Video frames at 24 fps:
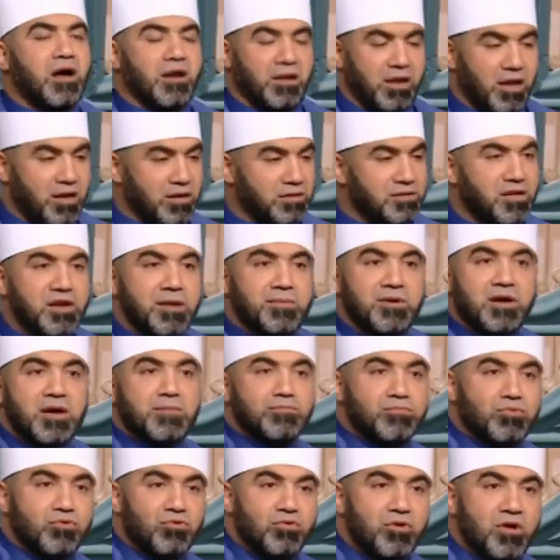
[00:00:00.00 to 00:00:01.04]
الله ده النبي
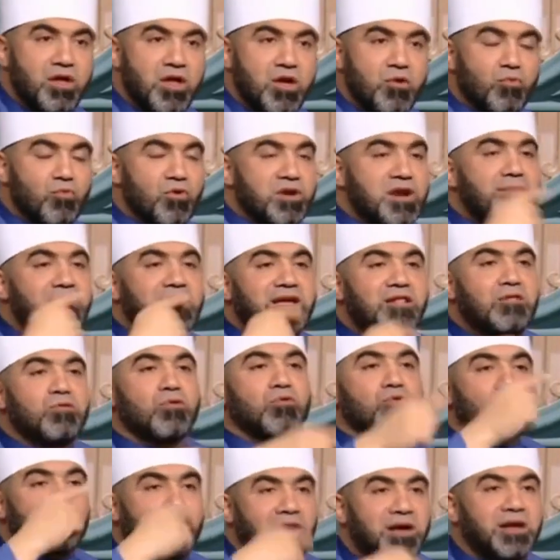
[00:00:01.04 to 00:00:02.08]
جنبه والنبي
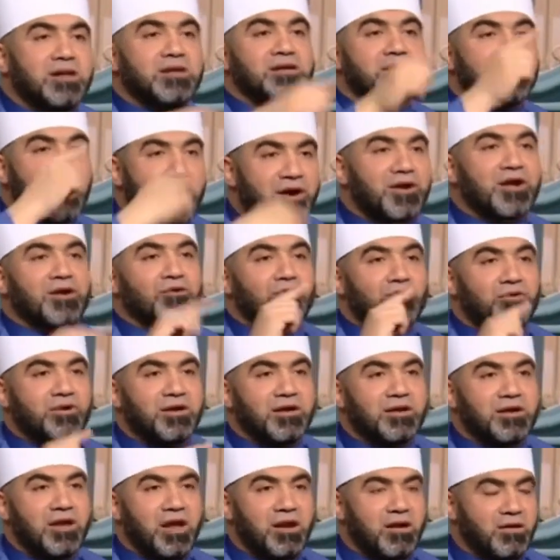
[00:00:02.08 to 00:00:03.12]
يتلو القرآن يقرأ
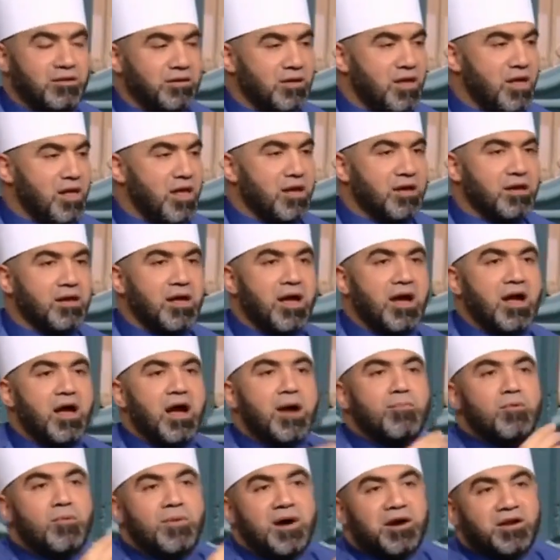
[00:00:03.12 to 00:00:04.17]
القرآن قال لها
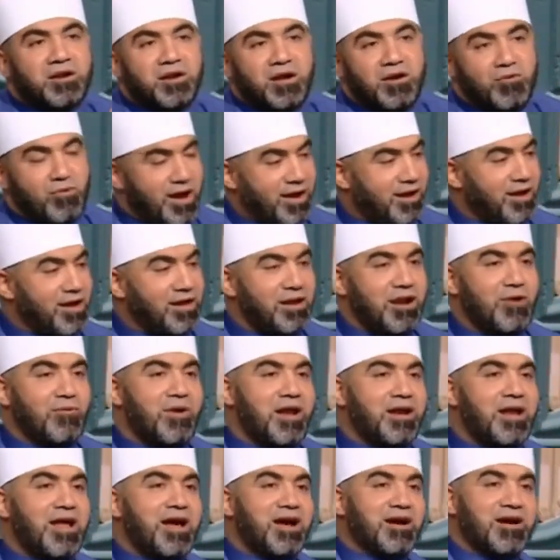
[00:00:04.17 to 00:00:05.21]
أبو بكر أو لو
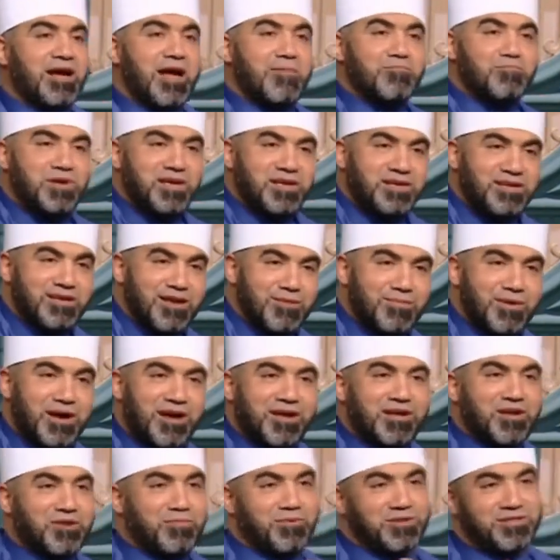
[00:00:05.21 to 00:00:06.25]
قال لها جنبي يبقى
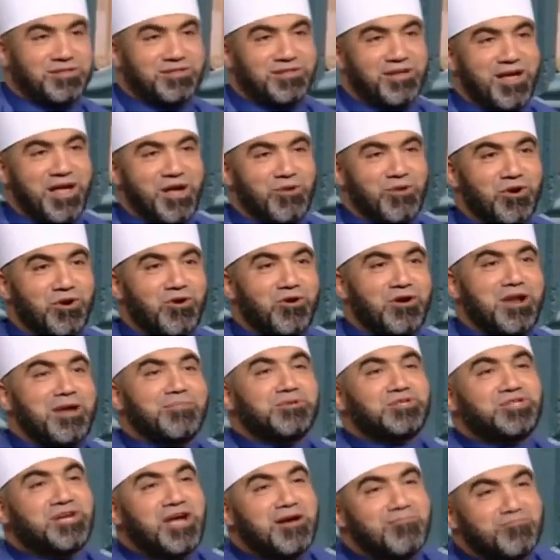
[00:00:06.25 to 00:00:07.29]
خربت ولو قال لها
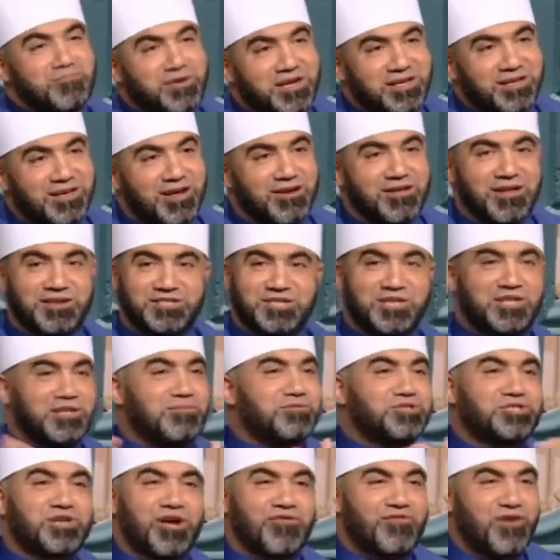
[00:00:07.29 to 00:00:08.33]
مش جنبي هي الست دي
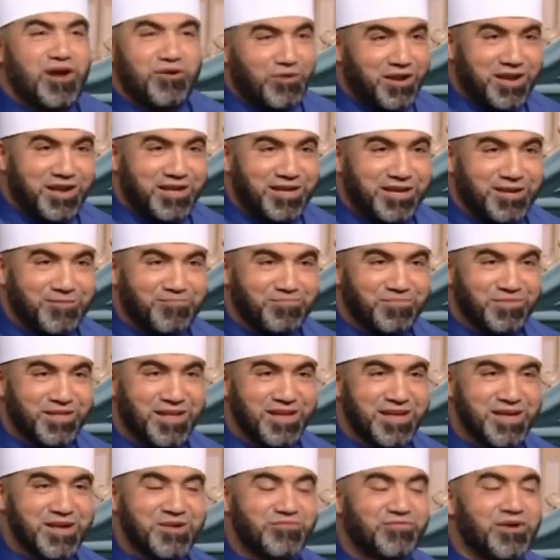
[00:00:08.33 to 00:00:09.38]
مش شايفاه ولا ايه
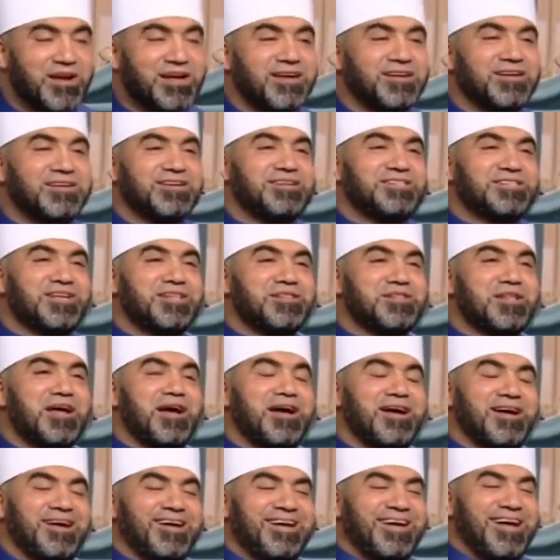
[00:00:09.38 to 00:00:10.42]
مم.
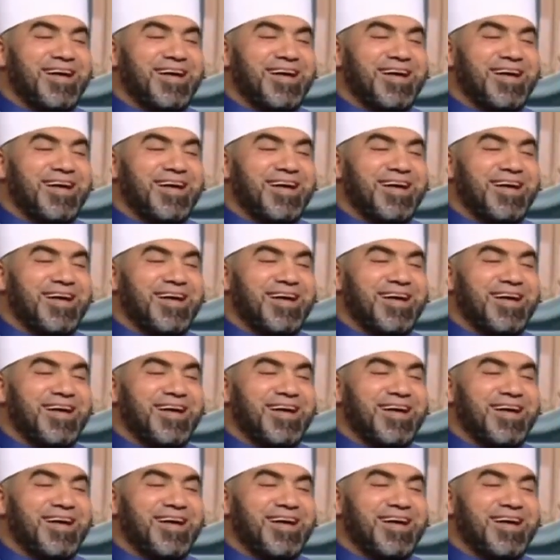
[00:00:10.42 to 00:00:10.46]
فسيدنا